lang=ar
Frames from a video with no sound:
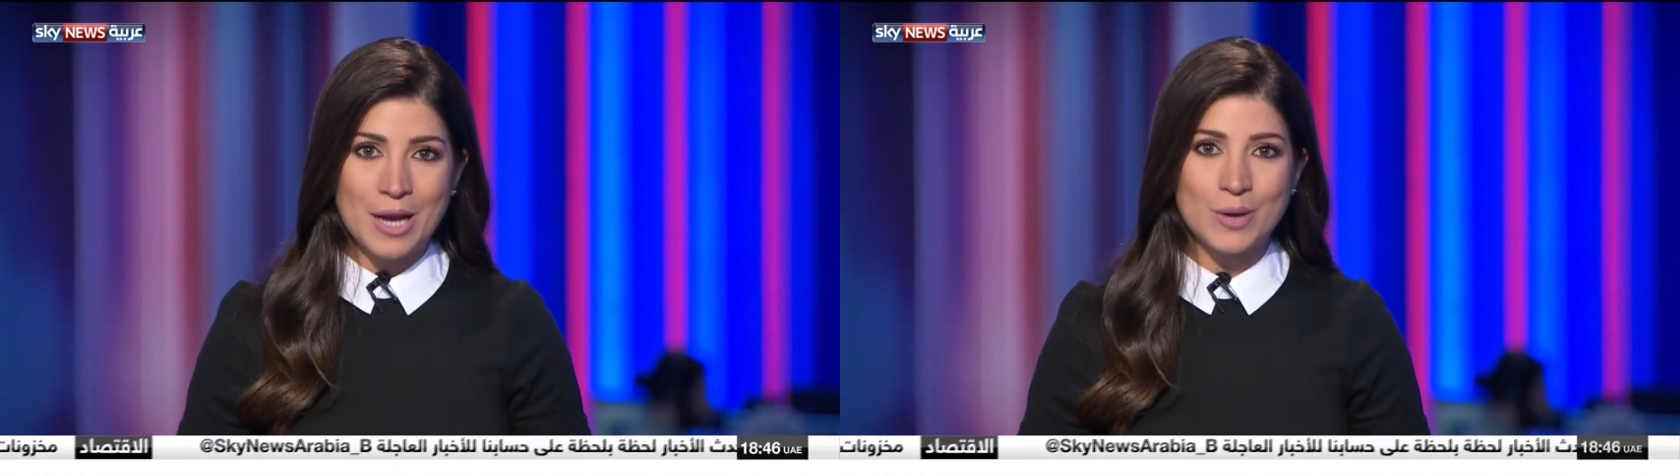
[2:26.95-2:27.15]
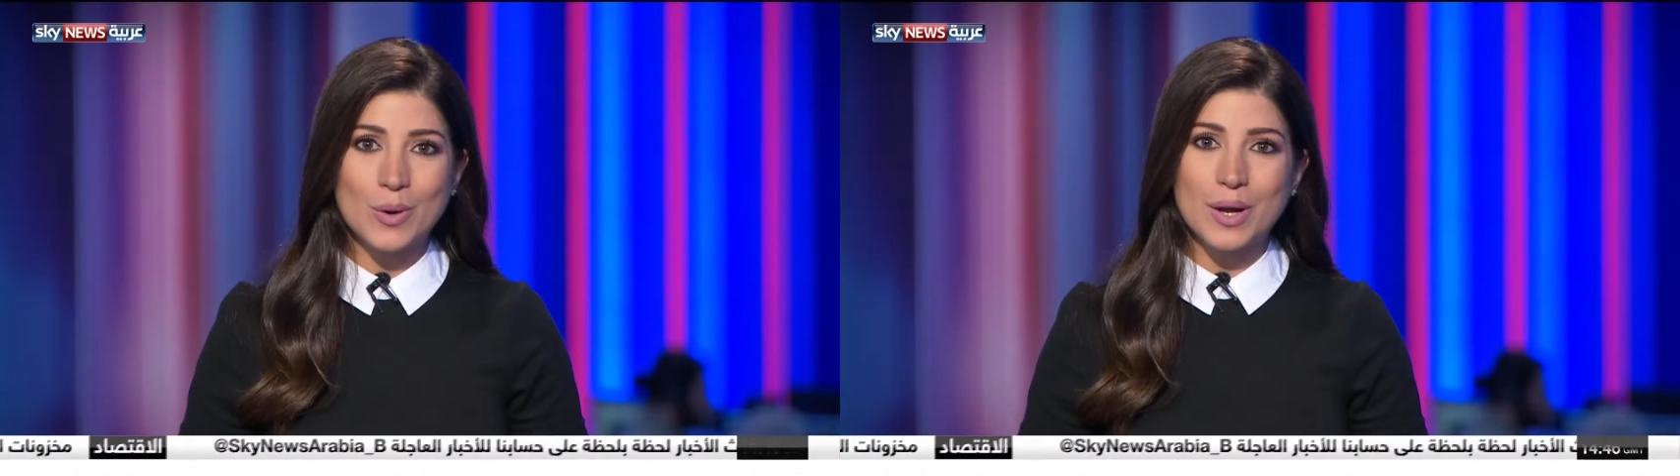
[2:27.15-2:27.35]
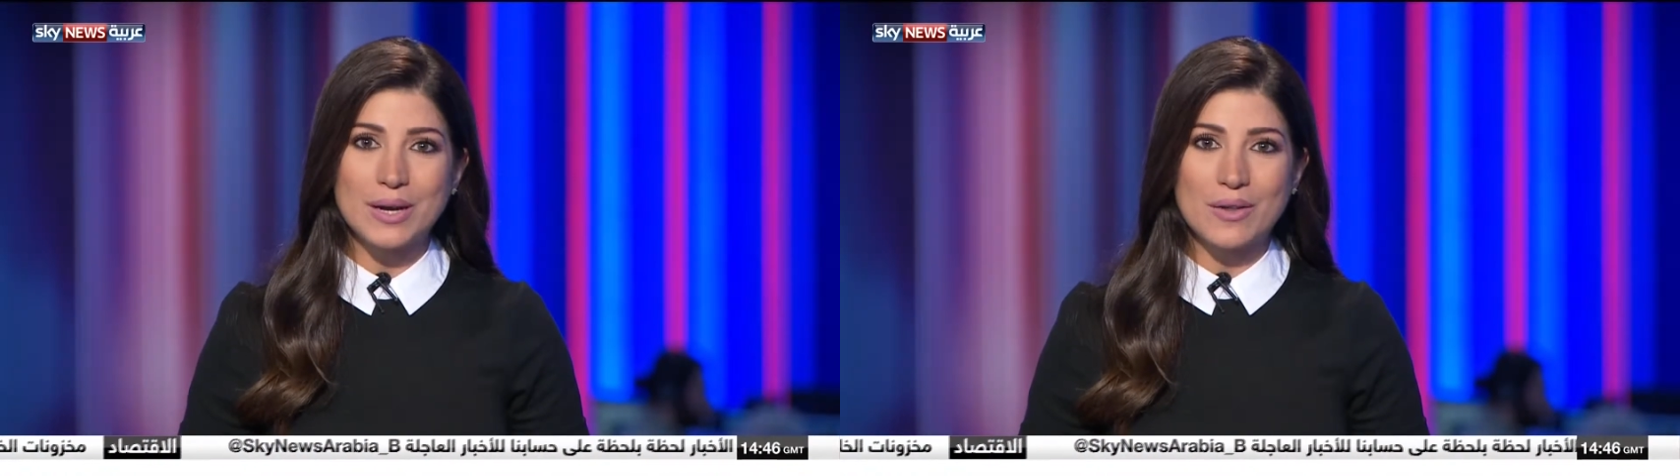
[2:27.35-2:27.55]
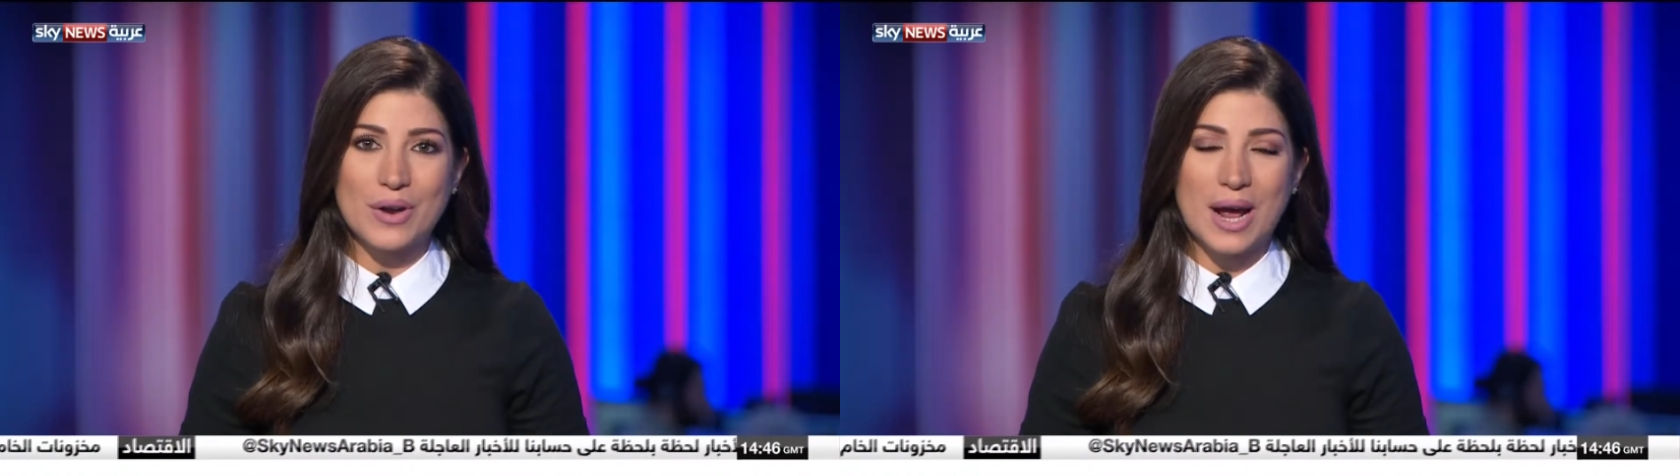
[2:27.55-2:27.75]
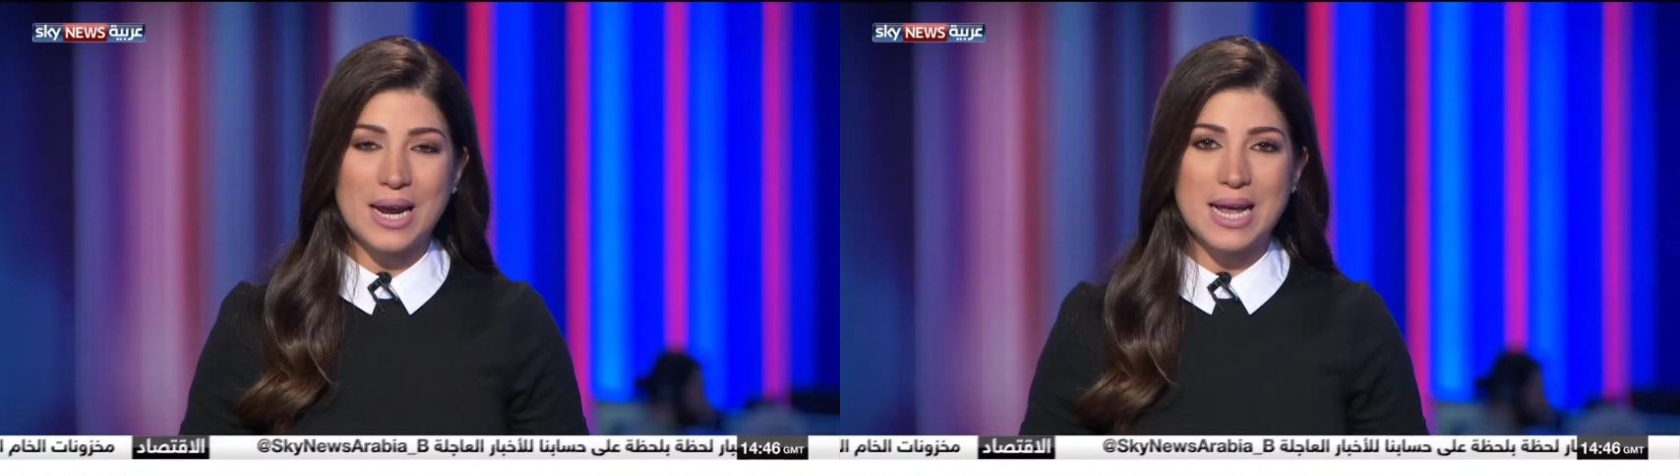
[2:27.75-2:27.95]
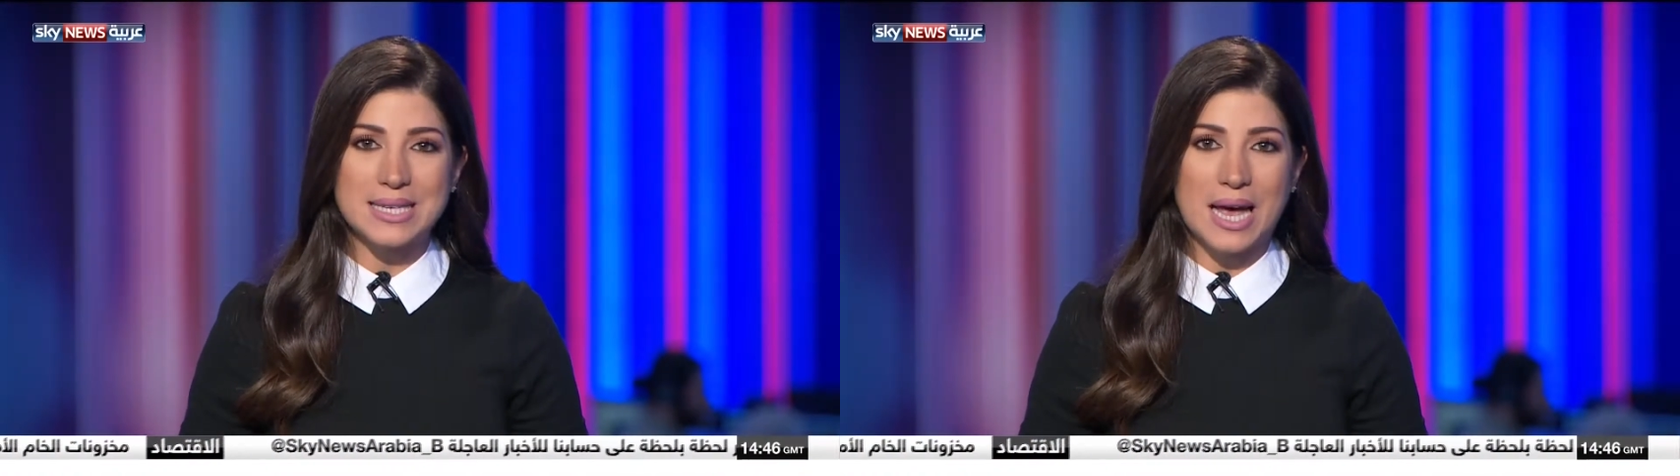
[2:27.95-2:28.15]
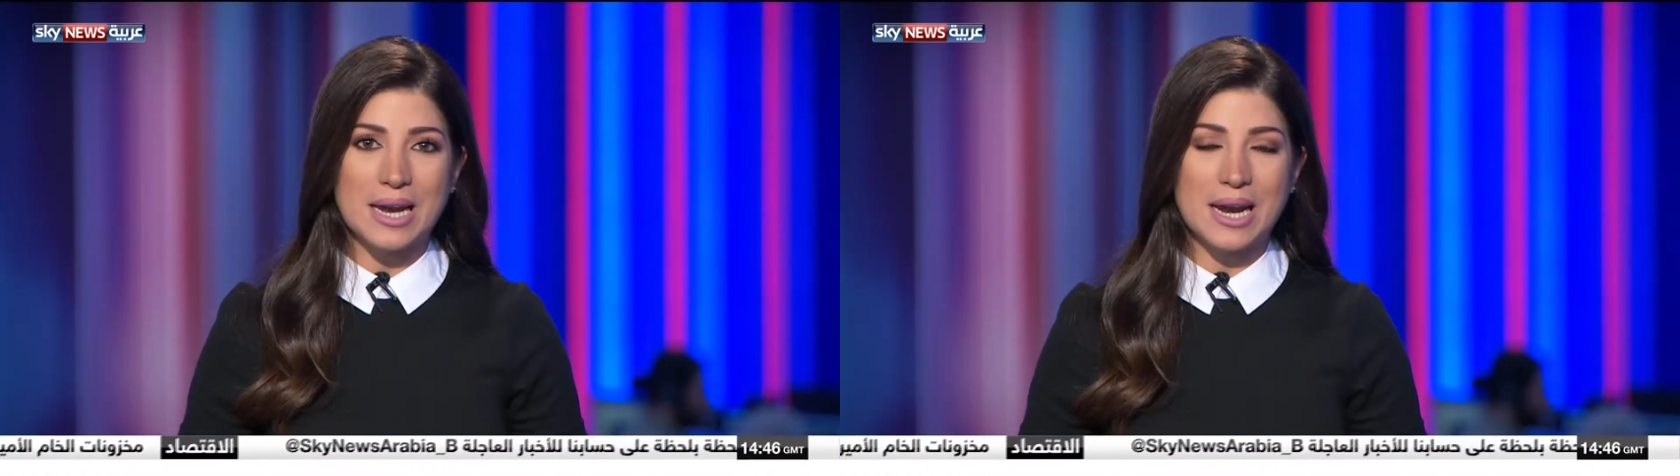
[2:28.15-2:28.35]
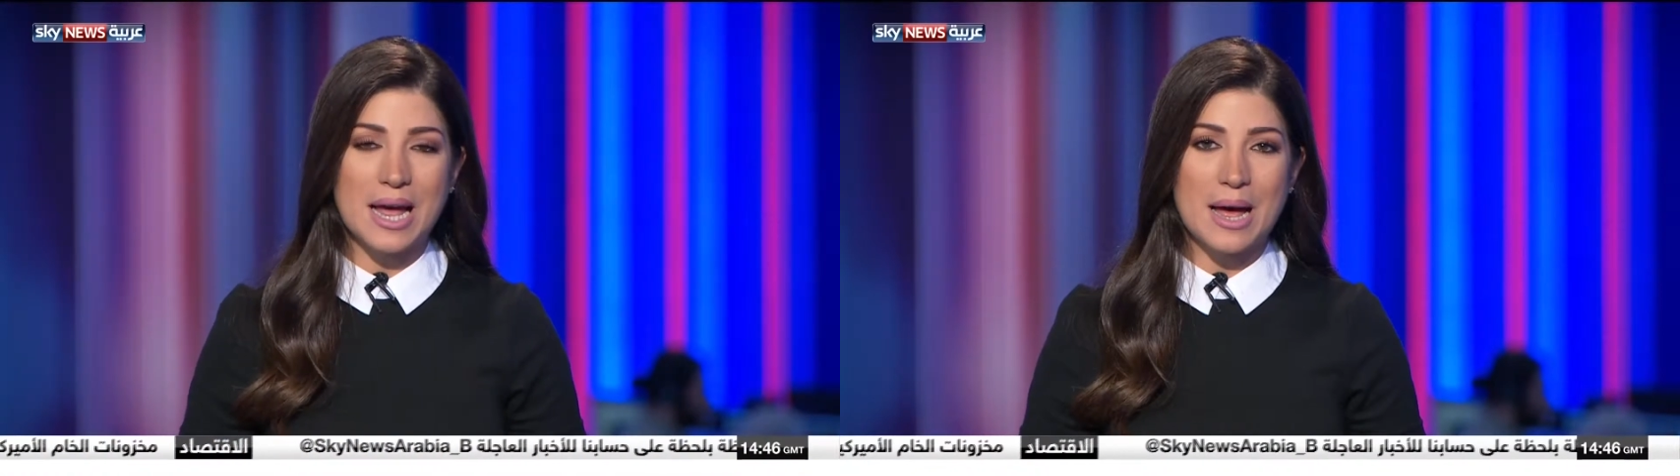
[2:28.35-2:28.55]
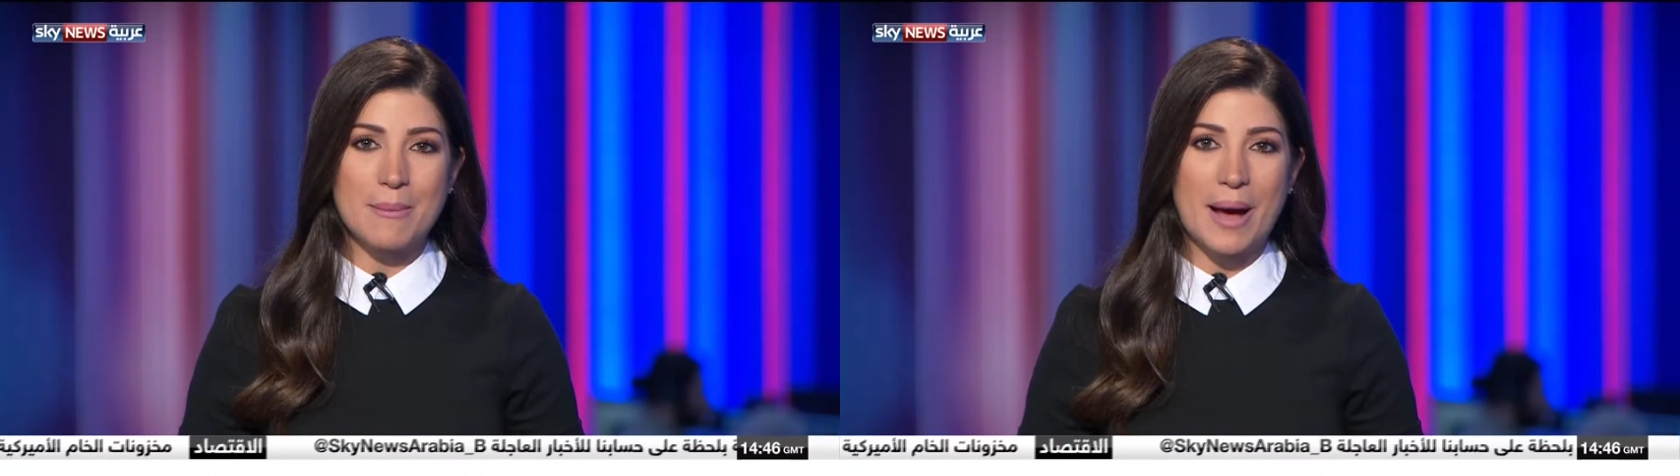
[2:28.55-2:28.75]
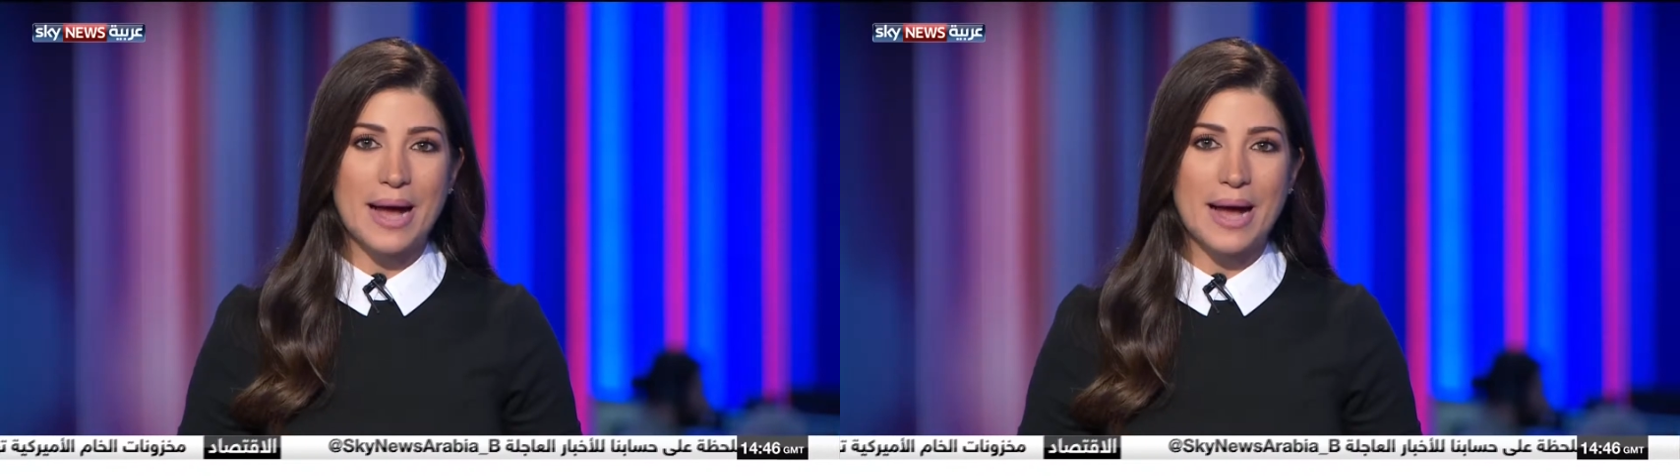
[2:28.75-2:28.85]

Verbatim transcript: لنلقي نظرة على أسعار الخام